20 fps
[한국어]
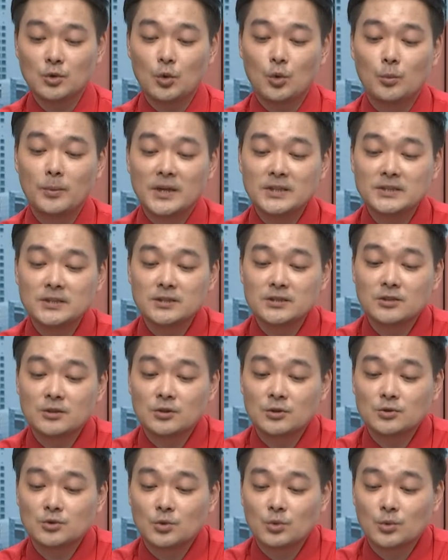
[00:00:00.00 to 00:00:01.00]
5만 7천
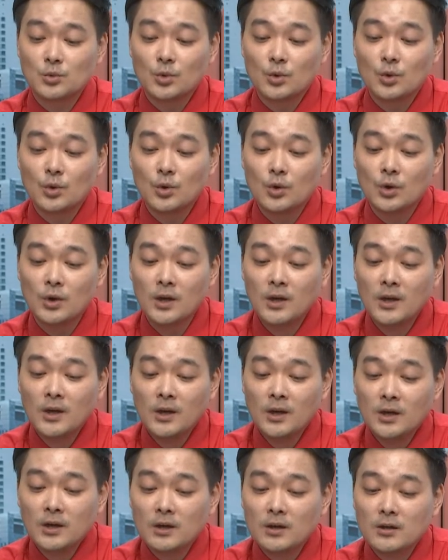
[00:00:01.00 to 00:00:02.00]
원 정도
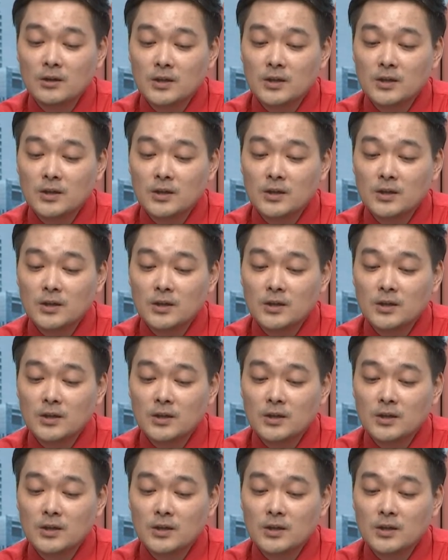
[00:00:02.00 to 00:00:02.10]
어,